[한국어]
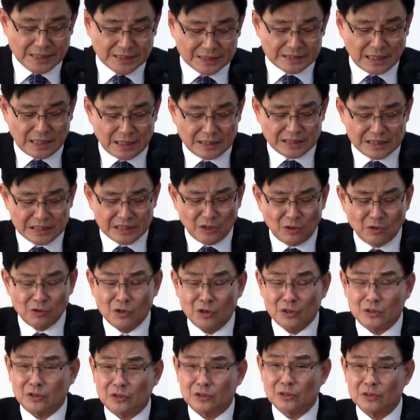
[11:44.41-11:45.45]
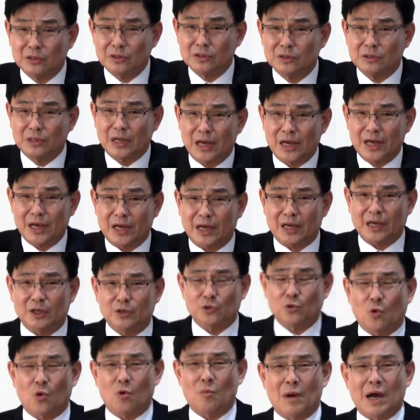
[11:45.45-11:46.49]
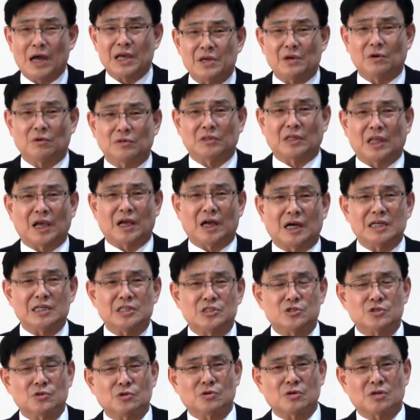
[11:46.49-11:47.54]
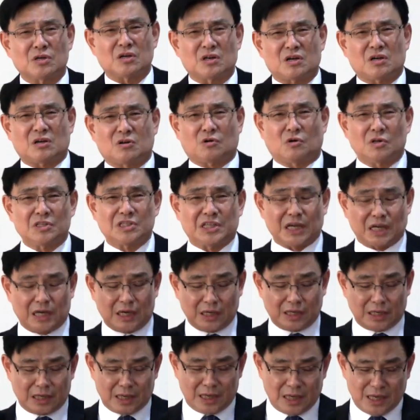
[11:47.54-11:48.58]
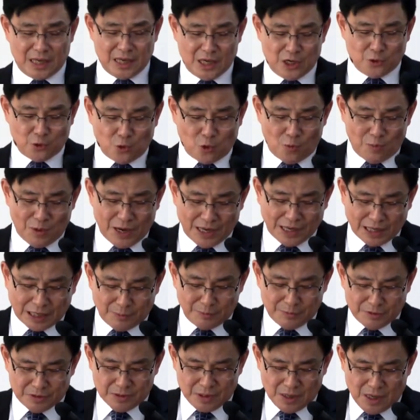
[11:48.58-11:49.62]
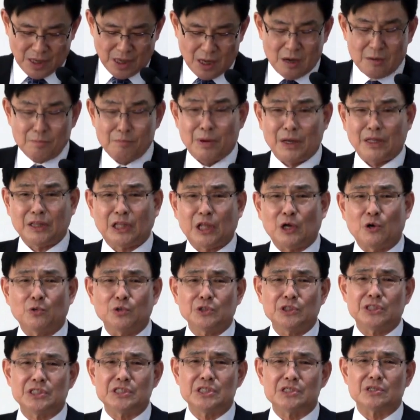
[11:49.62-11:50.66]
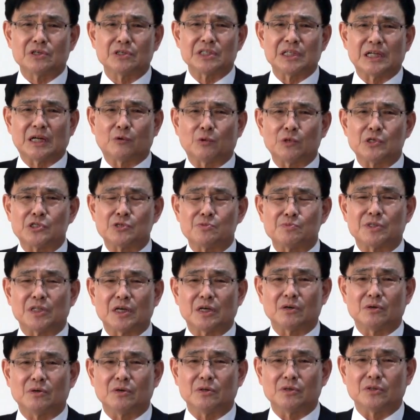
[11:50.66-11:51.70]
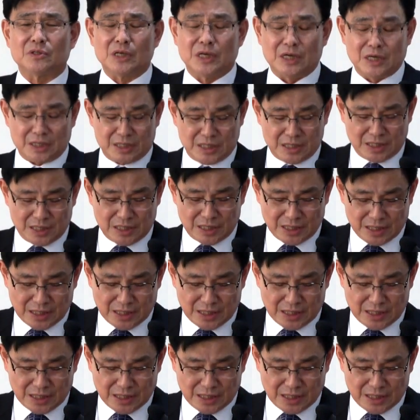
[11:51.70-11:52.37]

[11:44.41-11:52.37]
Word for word: 자, 이런 것들의 로마 형태가 있죠. 아, 거창하게. 로마에 가면 파테온 신전이라고 있습니다. 거대하게.